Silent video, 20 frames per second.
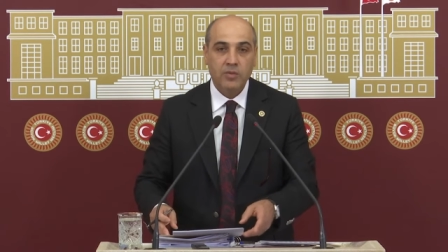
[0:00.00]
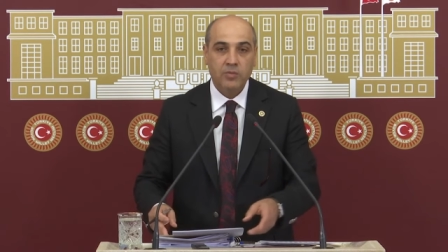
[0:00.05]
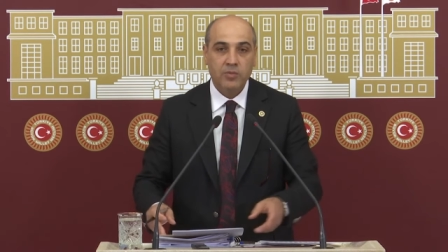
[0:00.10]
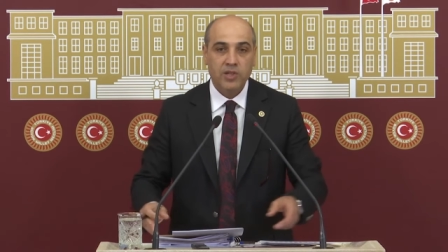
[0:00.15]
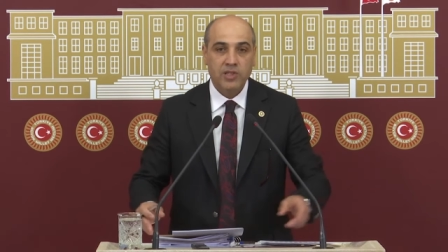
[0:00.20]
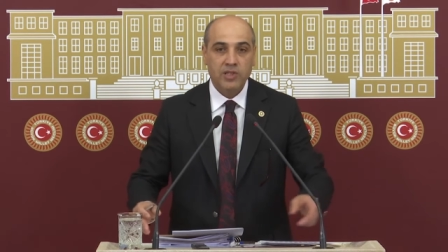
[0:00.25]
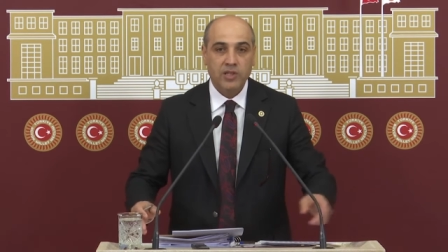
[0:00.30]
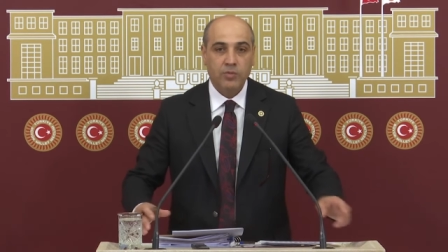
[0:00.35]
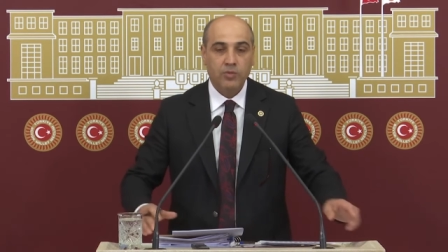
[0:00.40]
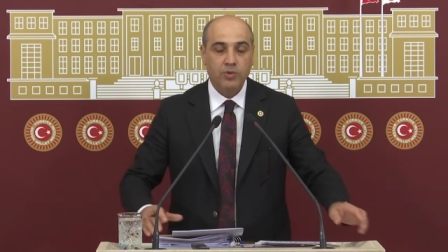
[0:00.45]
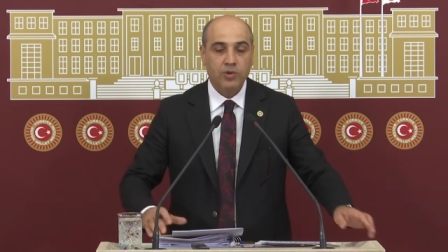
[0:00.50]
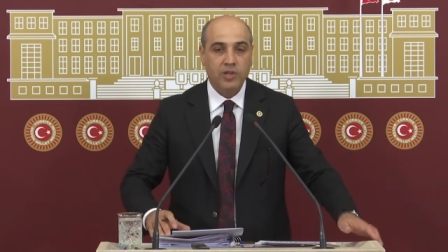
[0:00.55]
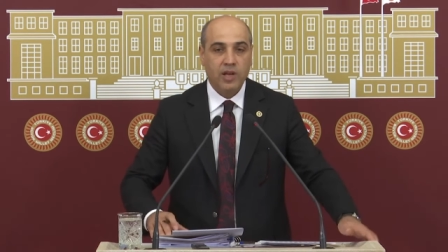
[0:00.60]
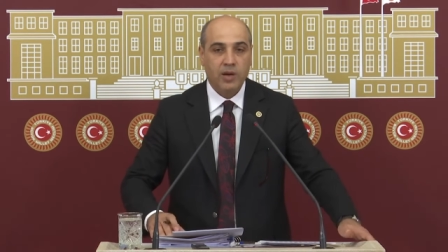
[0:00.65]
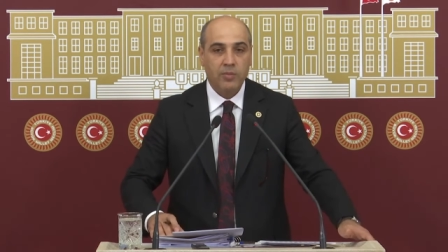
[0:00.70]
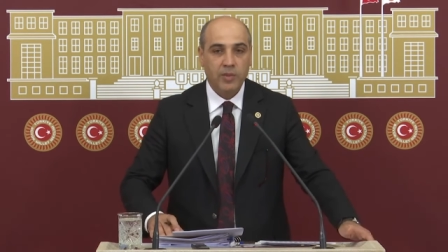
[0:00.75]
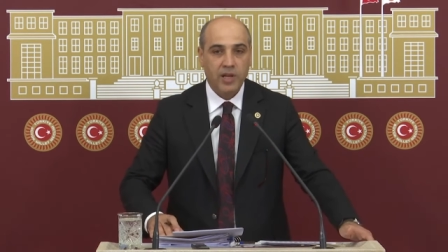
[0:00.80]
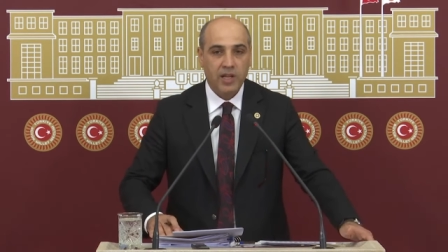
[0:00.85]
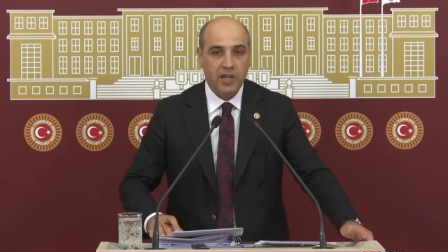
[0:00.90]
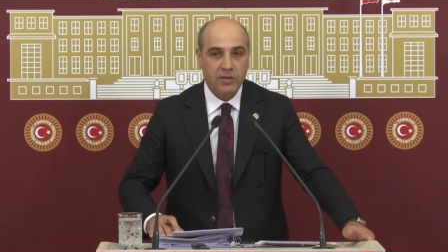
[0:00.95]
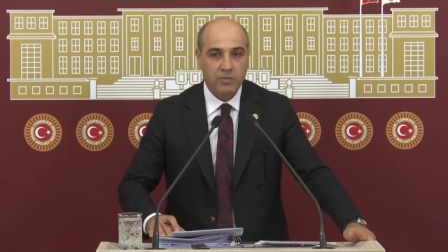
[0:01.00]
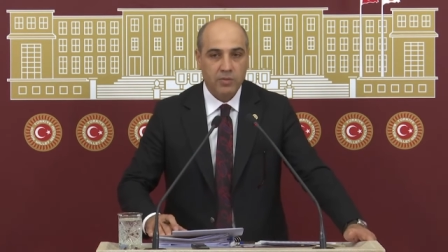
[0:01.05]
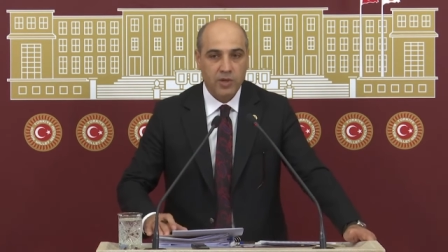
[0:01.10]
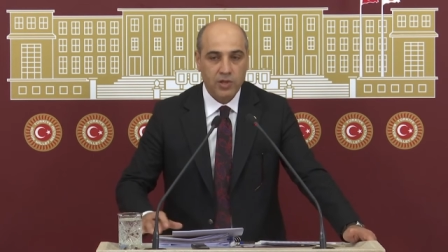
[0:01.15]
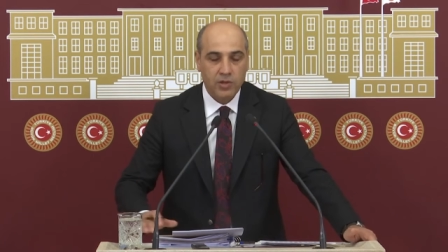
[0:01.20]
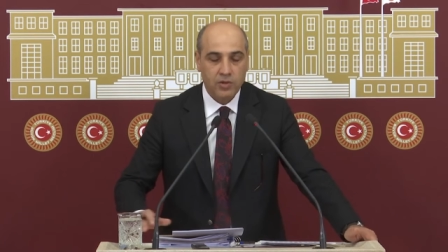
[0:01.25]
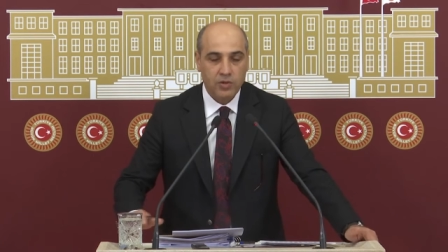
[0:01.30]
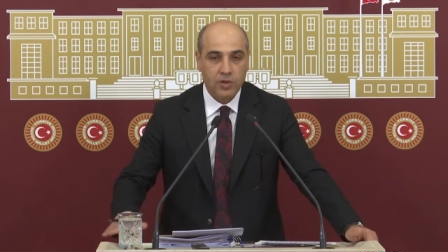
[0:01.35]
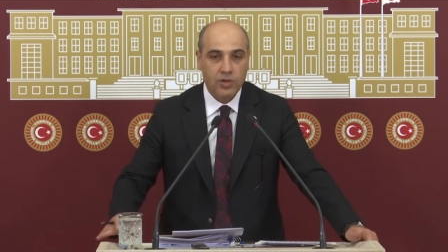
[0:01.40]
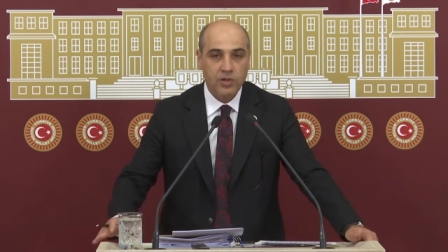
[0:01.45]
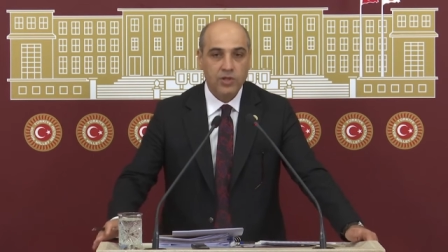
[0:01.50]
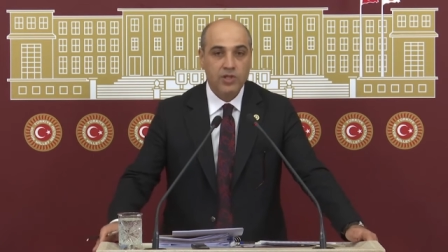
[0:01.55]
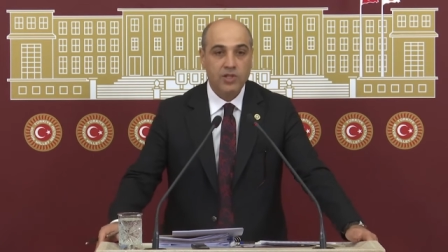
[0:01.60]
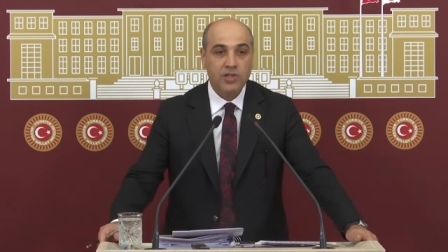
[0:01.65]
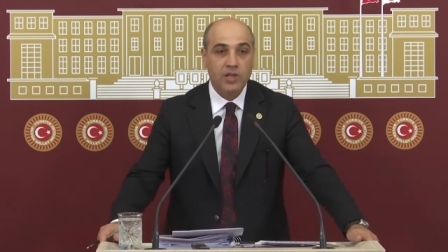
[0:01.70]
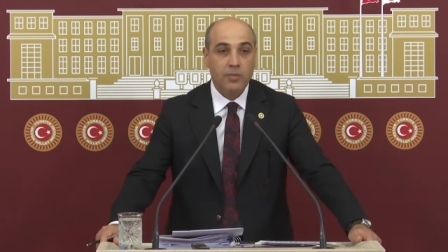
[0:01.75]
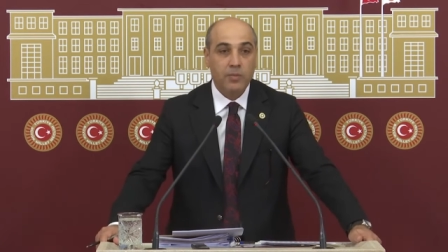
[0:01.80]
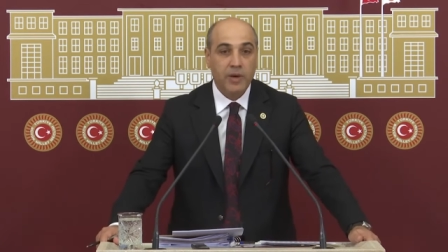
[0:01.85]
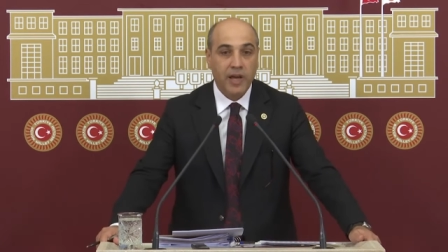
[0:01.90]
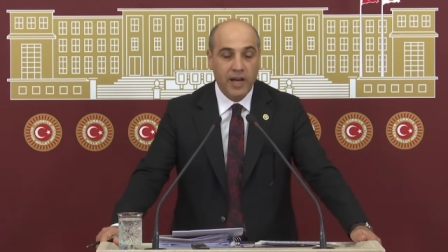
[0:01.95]
Biz de buradan belirtmek istiyoruz.
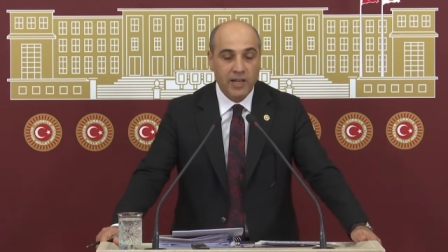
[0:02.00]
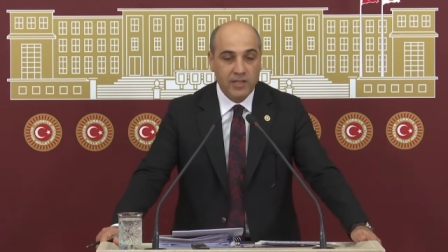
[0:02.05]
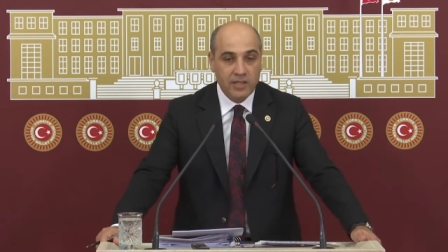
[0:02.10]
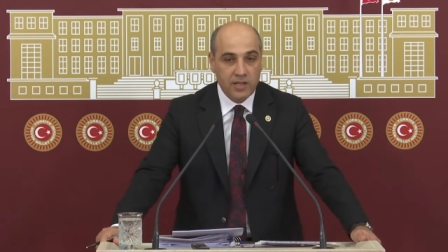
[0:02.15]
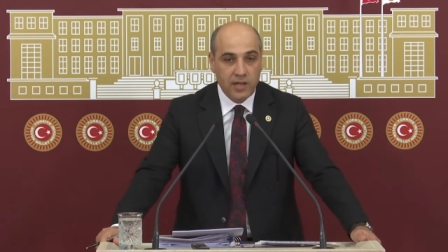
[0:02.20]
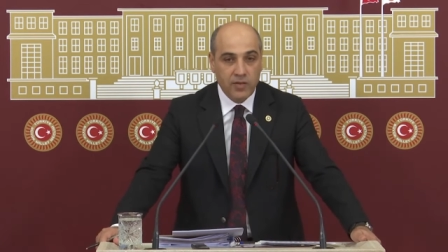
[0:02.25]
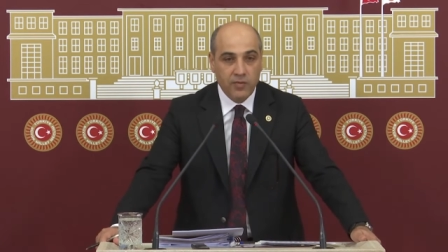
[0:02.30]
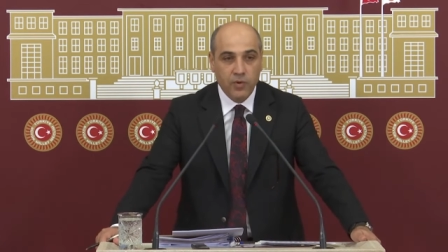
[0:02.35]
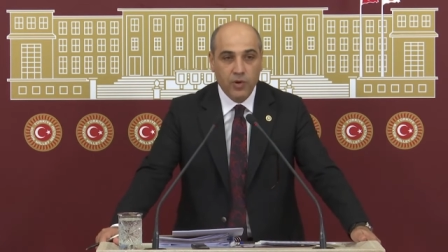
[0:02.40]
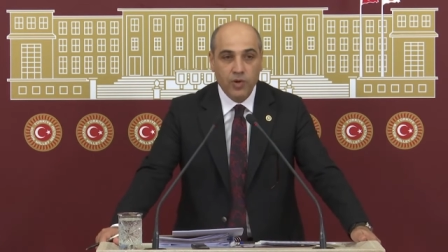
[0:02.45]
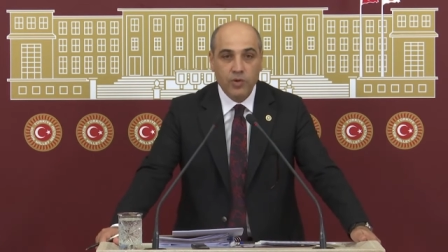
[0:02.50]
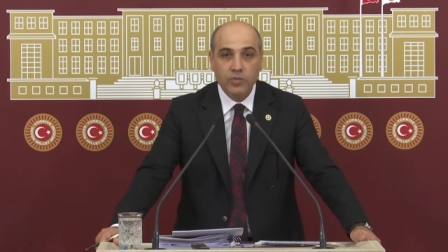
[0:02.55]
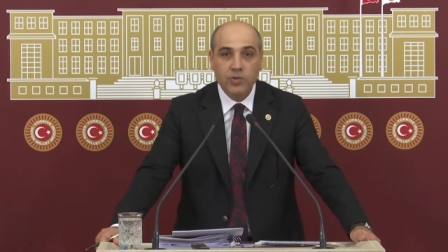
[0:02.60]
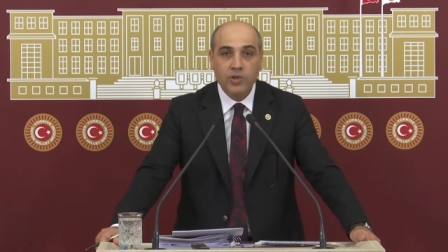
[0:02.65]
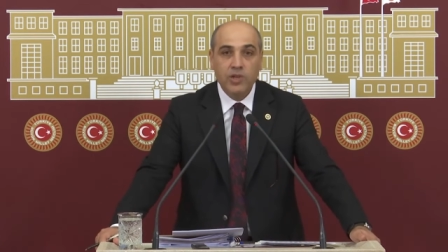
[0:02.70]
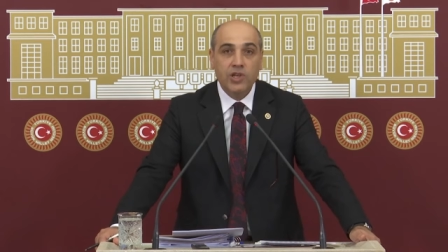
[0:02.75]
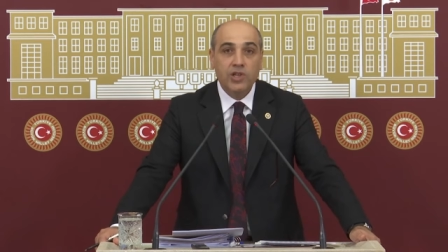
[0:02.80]
İşte beyaz reformun